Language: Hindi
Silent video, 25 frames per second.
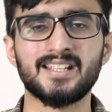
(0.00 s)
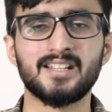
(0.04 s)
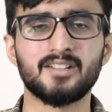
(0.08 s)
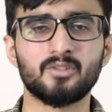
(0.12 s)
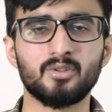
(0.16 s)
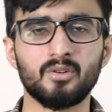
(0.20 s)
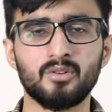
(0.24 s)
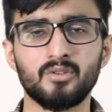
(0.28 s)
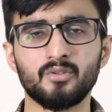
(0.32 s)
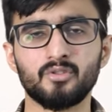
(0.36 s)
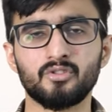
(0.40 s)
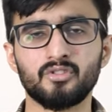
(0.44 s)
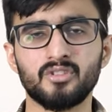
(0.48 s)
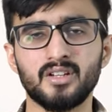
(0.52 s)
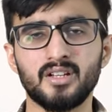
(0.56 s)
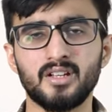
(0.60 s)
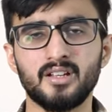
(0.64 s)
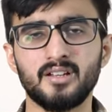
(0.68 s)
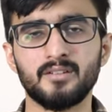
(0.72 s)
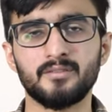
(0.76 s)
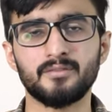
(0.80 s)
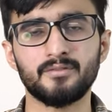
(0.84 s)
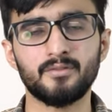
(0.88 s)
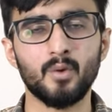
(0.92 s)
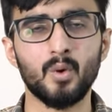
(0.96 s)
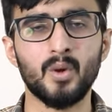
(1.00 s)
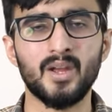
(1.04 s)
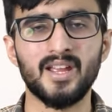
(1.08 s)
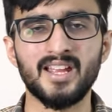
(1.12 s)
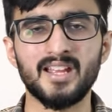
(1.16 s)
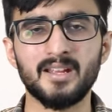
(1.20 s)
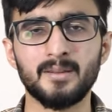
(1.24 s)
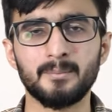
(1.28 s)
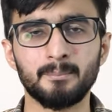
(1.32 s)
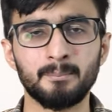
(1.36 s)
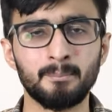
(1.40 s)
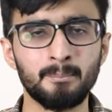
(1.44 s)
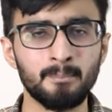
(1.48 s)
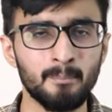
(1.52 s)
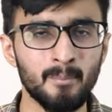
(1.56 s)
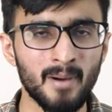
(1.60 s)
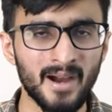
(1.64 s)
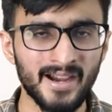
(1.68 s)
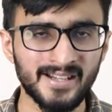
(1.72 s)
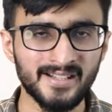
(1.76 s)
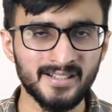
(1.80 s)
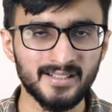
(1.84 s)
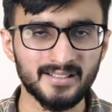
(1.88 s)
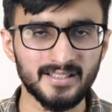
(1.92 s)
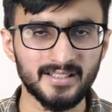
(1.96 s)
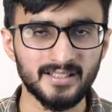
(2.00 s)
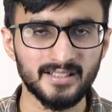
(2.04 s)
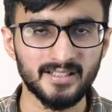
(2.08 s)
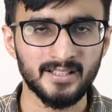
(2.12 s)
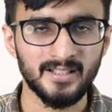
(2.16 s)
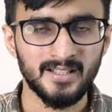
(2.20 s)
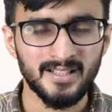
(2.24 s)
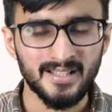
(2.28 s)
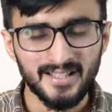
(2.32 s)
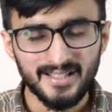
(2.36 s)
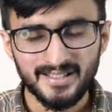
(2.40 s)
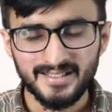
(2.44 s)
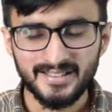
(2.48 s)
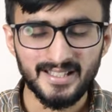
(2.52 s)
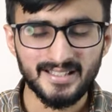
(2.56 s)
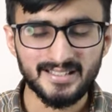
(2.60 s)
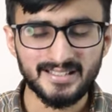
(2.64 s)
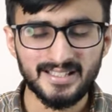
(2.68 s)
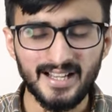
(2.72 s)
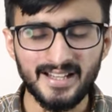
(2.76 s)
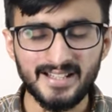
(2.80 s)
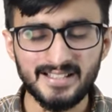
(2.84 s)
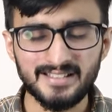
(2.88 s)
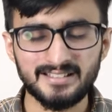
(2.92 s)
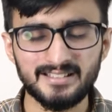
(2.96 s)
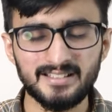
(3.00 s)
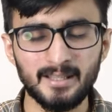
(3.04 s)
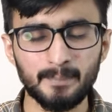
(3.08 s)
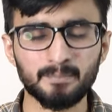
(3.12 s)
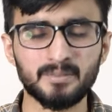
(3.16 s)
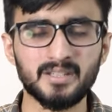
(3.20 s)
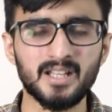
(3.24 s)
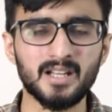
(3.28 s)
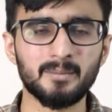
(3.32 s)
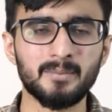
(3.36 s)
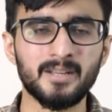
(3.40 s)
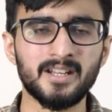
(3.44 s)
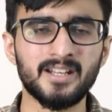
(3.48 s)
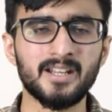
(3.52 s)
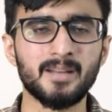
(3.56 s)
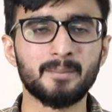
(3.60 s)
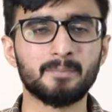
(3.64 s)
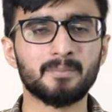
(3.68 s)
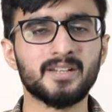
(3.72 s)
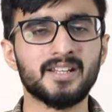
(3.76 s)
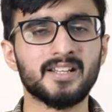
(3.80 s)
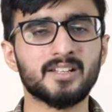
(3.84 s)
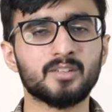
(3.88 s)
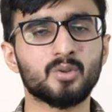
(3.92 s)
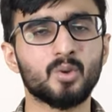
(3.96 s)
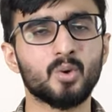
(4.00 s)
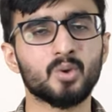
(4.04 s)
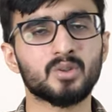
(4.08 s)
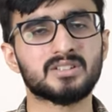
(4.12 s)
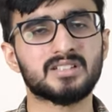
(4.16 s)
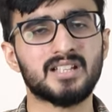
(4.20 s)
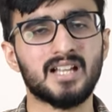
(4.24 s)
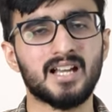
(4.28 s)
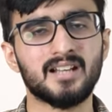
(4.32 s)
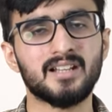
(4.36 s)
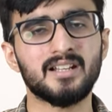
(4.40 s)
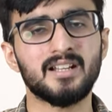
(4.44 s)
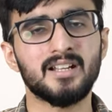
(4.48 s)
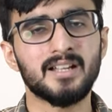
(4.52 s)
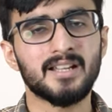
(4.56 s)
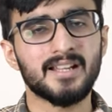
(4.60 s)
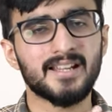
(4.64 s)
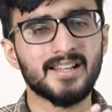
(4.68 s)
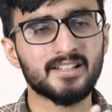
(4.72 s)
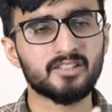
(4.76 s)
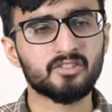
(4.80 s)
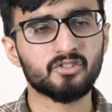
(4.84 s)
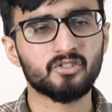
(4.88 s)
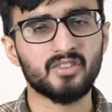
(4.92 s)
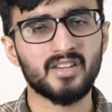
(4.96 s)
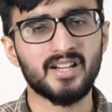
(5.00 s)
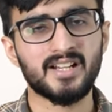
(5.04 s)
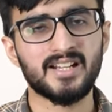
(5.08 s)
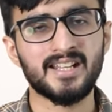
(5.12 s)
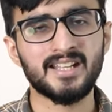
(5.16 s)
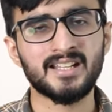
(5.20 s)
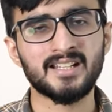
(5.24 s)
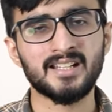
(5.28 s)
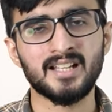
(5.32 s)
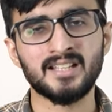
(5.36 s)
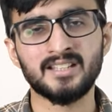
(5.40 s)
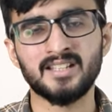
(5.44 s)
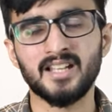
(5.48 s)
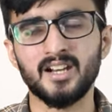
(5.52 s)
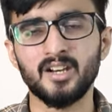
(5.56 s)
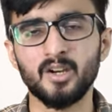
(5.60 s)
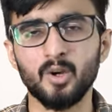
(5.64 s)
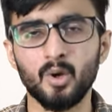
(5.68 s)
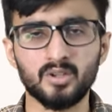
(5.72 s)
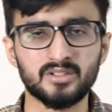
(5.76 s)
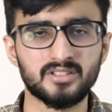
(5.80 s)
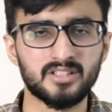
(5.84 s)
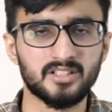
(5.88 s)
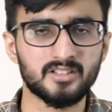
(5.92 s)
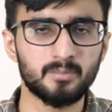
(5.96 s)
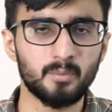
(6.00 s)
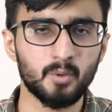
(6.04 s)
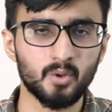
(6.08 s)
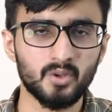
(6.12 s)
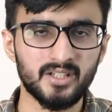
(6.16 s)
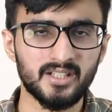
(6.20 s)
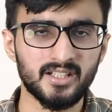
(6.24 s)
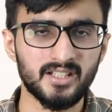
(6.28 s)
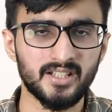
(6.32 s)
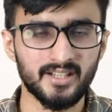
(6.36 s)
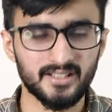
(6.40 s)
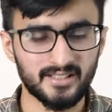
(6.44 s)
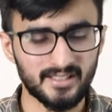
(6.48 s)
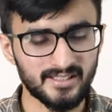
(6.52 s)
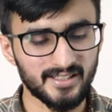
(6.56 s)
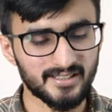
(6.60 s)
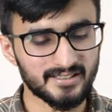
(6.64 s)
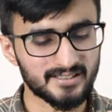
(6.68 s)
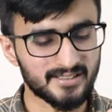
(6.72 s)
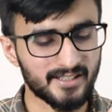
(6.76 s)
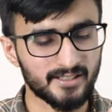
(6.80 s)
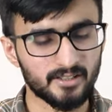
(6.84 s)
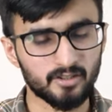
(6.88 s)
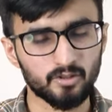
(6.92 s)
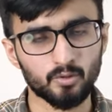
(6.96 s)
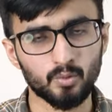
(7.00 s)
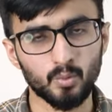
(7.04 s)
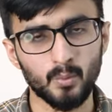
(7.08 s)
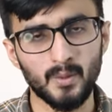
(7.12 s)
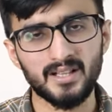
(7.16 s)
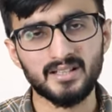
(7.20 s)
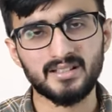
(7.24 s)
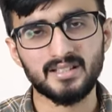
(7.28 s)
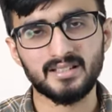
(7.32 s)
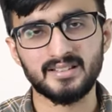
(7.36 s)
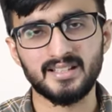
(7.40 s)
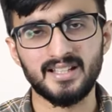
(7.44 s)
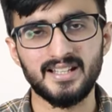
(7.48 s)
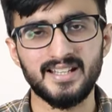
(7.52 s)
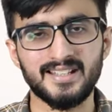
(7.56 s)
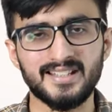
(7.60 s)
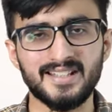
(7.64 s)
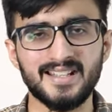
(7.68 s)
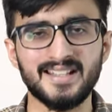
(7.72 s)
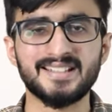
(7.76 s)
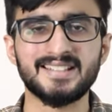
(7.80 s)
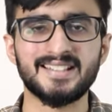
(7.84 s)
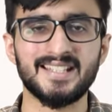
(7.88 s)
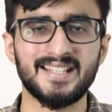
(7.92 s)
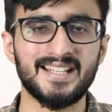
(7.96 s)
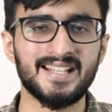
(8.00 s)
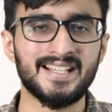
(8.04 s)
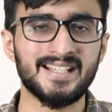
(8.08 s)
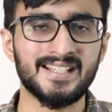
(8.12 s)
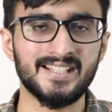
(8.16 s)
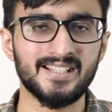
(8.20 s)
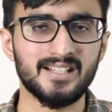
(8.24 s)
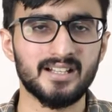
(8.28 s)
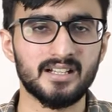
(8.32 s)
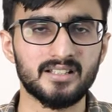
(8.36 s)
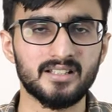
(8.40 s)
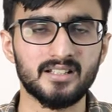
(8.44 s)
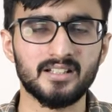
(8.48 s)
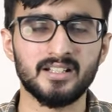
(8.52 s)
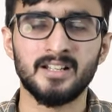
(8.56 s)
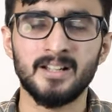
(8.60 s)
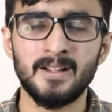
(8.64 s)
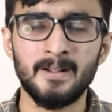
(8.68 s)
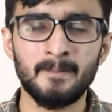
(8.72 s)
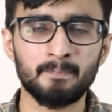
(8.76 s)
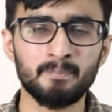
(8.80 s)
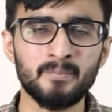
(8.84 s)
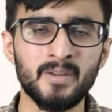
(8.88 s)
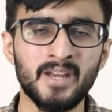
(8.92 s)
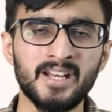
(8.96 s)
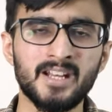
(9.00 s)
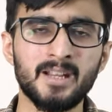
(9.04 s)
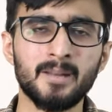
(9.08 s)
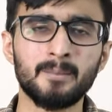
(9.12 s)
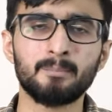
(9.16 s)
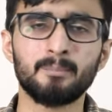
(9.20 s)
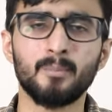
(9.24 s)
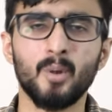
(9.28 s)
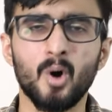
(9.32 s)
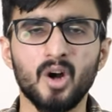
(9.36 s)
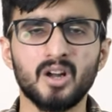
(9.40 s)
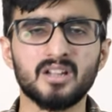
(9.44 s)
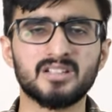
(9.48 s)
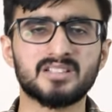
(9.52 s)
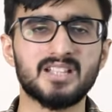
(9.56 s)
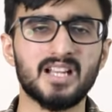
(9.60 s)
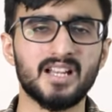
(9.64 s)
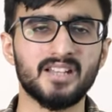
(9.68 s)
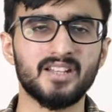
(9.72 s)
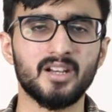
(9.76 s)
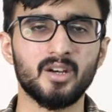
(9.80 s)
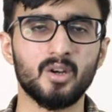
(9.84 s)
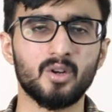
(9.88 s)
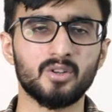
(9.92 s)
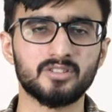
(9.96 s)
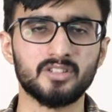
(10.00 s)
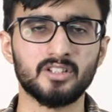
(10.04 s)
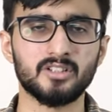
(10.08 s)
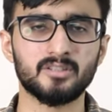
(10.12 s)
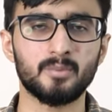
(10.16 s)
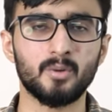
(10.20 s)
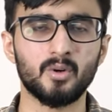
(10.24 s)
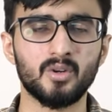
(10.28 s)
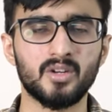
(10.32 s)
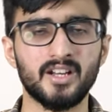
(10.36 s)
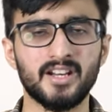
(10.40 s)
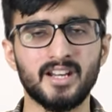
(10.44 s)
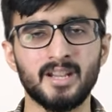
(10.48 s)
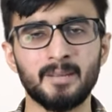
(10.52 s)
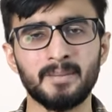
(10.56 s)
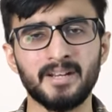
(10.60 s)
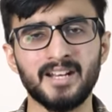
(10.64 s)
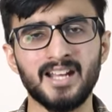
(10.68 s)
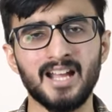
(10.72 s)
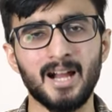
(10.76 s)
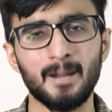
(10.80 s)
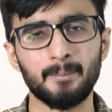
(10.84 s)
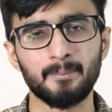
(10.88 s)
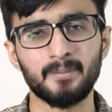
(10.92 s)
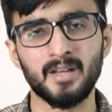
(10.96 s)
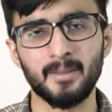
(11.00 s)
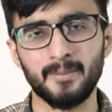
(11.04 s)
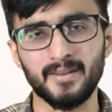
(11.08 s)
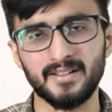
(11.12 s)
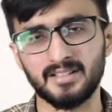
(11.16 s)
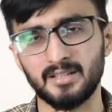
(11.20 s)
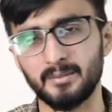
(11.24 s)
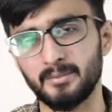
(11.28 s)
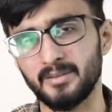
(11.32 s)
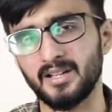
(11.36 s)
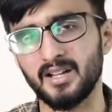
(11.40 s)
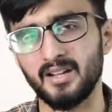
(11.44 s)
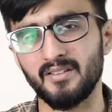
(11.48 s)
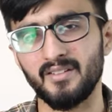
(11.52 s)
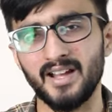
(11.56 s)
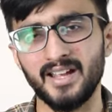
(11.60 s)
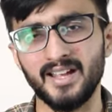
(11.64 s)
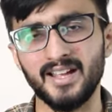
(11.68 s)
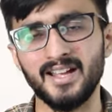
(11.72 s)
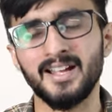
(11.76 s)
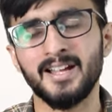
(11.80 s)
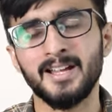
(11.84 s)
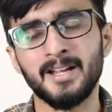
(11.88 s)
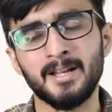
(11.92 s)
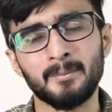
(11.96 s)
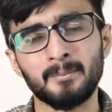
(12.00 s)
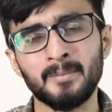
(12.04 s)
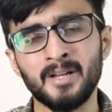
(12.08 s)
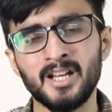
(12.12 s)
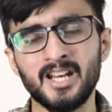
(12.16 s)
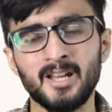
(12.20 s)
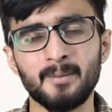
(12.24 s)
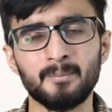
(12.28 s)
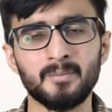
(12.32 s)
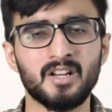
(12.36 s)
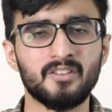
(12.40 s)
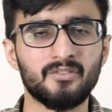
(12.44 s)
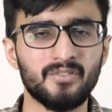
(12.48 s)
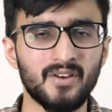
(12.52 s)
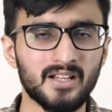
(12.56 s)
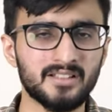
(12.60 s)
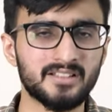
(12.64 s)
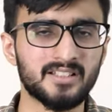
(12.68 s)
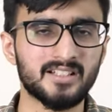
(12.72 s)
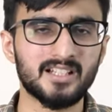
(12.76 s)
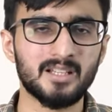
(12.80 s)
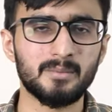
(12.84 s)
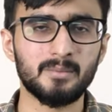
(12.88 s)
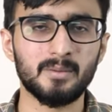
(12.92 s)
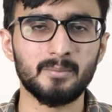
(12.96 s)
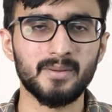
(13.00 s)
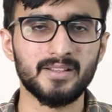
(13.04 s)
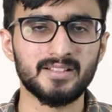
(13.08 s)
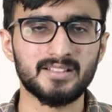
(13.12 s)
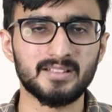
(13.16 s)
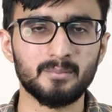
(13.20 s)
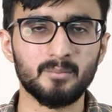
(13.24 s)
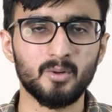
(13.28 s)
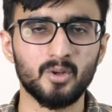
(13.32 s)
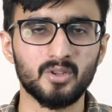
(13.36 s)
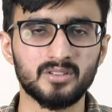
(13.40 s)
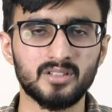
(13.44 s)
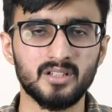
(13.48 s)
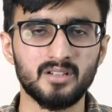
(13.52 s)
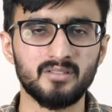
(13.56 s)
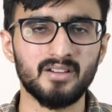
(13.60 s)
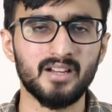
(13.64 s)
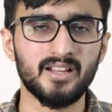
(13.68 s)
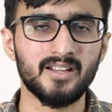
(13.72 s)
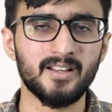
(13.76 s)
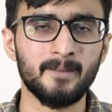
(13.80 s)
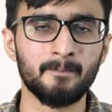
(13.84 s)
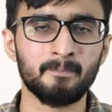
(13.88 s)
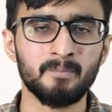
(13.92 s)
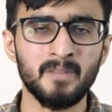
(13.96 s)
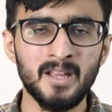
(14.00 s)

एक ही सॉल्यूशन है वो है माइंडसेट यस गाइस जब तक मैंने अपने दो साल इस ट्रेडिंग के अंदर लॉसेस बुक नहीं करे थे यस गाइस ट्वेल्थ से लेके सेकेंड ईयर तक मैंने बहुत ज़्यादा लॉसेस बुक करे मैंने अपने पैसे भी गंवाया मैंने अपने फादर के भी पैसे बहुत गंवाया